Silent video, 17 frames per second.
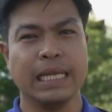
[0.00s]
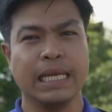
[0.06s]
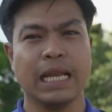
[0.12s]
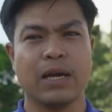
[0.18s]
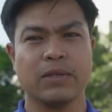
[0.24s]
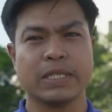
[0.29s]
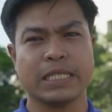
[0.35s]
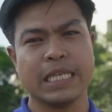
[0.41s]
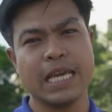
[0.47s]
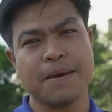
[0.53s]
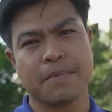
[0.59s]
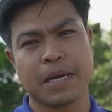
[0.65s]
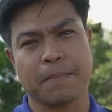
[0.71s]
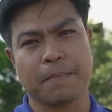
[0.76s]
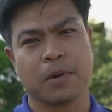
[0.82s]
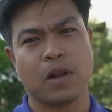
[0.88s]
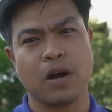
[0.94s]
หรือเราจะเทียบ
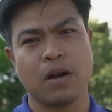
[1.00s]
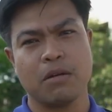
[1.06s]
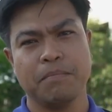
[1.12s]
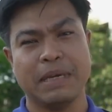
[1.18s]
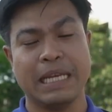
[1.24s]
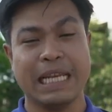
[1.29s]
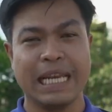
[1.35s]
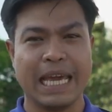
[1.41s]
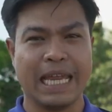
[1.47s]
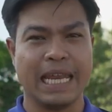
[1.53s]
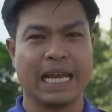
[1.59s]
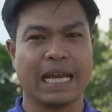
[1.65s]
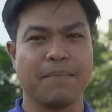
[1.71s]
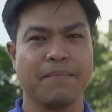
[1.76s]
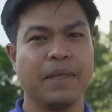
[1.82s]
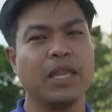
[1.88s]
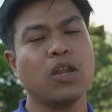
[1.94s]
กับกล้องมิเรเลส
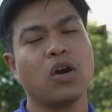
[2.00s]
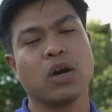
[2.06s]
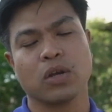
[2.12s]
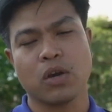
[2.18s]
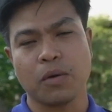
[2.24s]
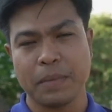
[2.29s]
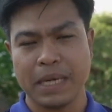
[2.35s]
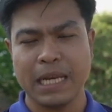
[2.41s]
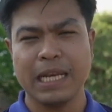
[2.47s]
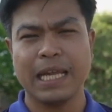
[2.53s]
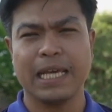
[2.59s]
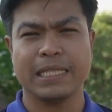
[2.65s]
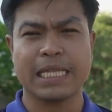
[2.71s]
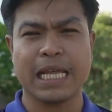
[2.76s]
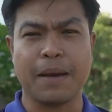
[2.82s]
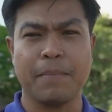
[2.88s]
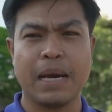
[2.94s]
นะครับแน่นอนกล้องมิเรเล
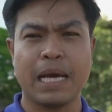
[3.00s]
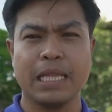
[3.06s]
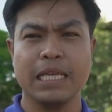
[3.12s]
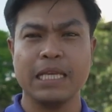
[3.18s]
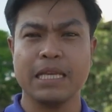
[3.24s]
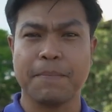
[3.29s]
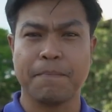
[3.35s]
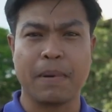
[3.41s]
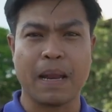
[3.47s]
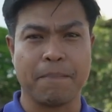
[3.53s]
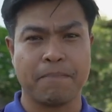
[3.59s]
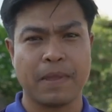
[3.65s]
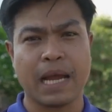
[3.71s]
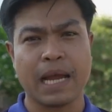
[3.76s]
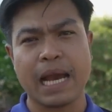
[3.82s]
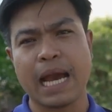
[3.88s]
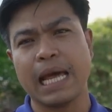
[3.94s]
สสามารถที่จะปรับ
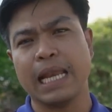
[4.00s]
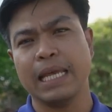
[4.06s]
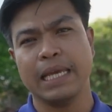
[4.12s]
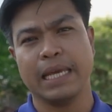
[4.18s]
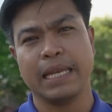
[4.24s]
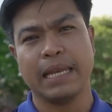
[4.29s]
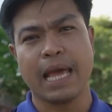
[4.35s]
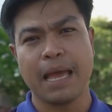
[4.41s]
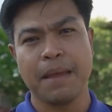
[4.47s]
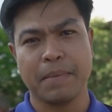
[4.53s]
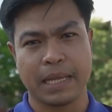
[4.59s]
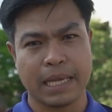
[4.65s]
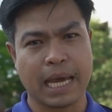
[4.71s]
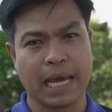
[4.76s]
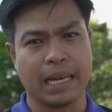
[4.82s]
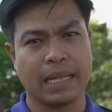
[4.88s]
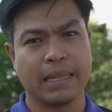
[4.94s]
ตั้งค่าละเอียดได้เหมื
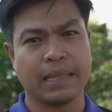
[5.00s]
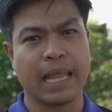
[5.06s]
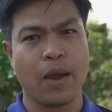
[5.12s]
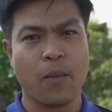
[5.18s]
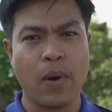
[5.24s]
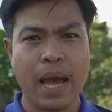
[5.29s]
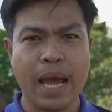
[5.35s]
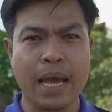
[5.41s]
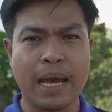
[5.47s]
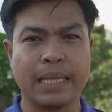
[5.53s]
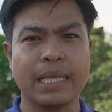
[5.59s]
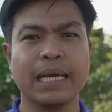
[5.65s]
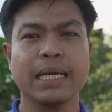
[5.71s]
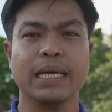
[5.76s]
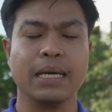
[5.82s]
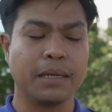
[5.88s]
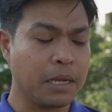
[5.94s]
อนกัน แต่ว่า
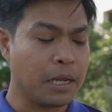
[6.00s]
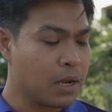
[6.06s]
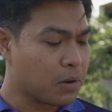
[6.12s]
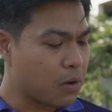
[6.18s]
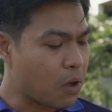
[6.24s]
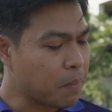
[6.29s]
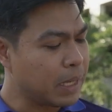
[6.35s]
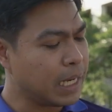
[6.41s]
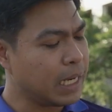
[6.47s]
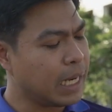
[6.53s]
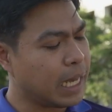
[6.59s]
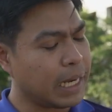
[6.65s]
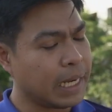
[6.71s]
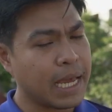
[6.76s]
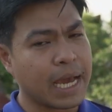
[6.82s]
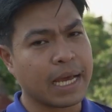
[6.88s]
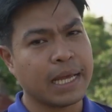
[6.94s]
ถ้าเกิดกล้องมิเรเล
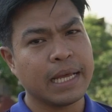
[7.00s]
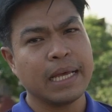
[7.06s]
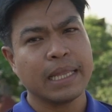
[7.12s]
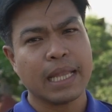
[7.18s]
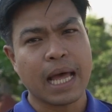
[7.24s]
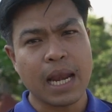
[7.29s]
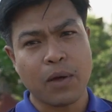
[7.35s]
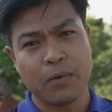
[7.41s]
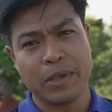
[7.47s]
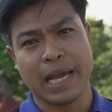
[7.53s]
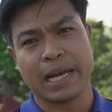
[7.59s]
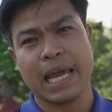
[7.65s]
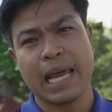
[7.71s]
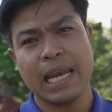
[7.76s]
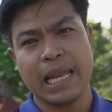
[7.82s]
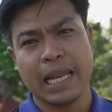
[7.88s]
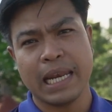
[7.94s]
สเนี่ยถ้าเราอยา
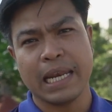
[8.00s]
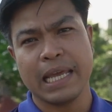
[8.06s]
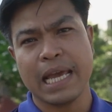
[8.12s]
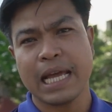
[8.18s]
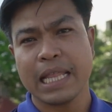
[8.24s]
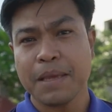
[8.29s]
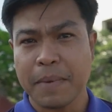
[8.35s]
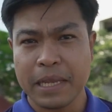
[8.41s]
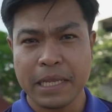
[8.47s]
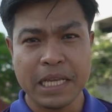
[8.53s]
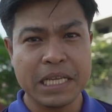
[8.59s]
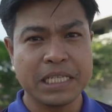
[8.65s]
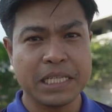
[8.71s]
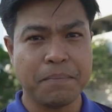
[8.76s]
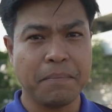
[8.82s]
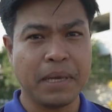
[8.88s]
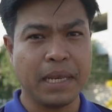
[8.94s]
กได้เลนระยะที่เป็น
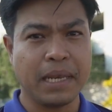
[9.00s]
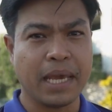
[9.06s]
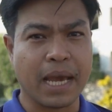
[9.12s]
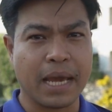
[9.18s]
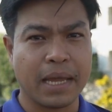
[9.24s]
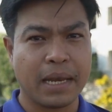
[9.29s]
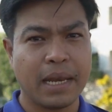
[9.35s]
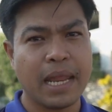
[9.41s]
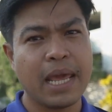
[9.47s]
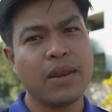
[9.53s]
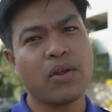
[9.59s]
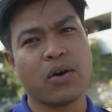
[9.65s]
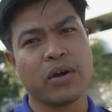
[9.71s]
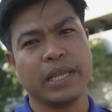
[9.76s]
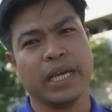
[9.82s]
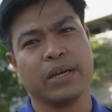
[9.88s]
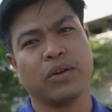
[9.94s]
20มิลเนี่ยแน่
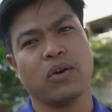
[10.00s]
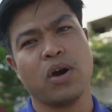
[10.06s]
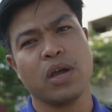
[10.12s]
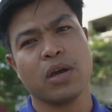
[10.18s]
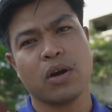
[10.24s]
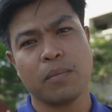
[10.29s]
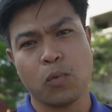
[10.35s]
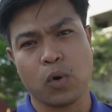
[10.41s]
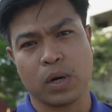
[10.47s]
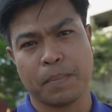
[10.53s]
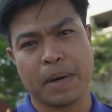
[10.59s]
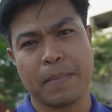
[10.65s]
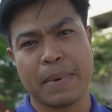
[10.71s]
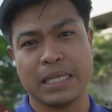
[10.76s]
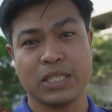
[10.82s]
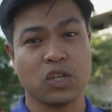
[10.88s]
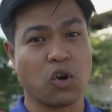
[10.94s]
นอนอย่างน้อยก็บวก
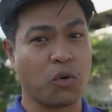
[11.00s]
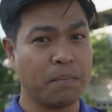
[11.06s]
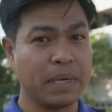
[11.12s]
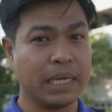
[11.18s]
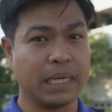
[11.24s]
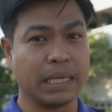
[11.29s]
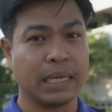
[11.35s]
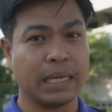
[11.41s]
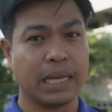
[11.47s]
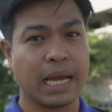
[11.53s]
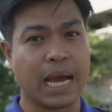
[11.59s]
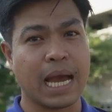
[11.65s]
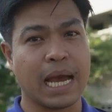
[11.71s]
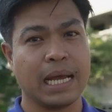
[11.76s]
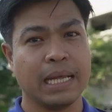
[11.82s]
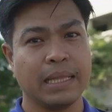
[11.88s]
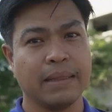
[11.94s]
ประมาณ20,000
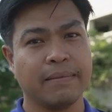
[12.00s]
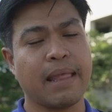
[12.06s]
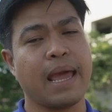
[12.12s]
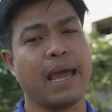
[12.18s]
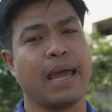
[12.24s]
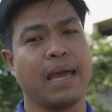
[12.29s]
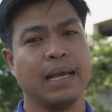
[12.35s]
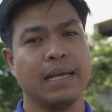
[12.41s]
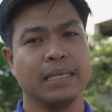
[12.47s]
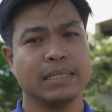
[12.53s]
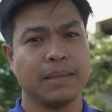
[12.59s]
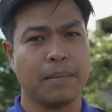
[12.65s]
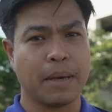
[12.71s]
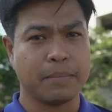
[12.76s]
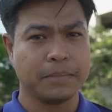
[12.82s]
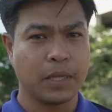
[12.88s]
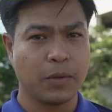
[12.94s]
นะครับแต่
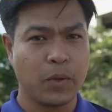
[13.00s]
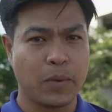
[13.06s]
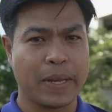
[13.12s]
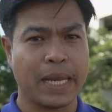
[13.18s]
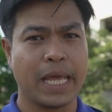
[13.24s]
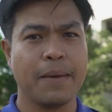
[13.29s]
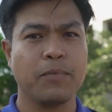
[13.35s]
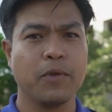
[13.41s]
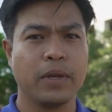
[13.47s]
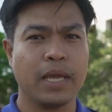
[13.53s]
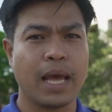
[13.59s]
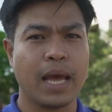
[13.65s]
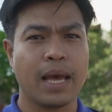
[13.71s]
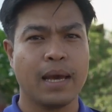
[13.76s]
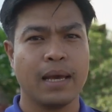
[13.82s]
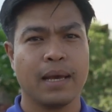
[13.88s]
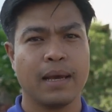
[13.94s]
สำหรับนซอฟตัว
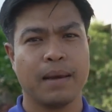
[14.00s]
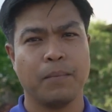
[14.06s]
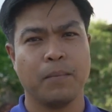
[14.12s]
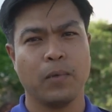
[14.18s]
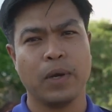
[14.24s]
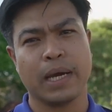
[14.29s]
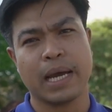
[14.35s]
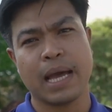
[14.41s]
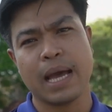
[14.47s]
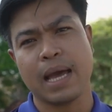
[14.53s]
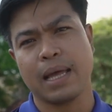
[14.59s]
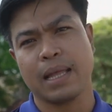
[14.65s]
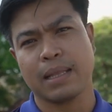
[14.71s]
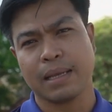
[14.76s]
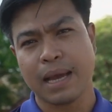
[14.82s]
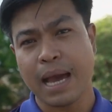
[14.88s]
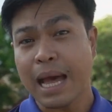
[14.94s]
เนี้ยมูลค่า
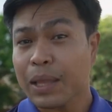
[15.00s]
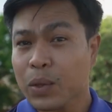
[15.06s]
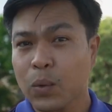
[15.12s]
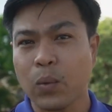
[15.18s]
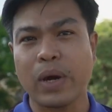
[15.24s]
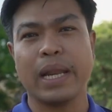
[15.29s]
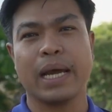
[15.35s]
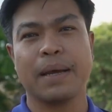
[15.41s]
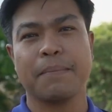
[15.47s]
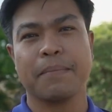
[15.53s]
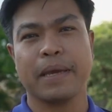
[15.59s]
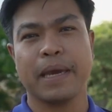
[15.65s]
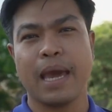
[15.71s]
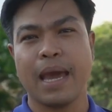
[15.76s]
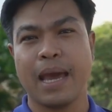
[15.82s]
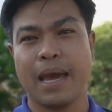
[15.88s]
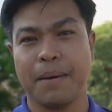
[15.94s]
ค่าตัวนะครับ
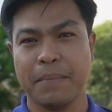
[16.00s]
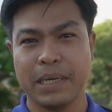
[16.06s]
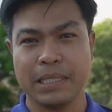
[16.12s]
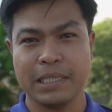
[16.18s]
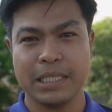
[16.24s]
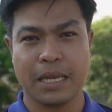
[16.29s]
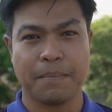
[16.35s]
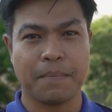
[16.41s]
แค่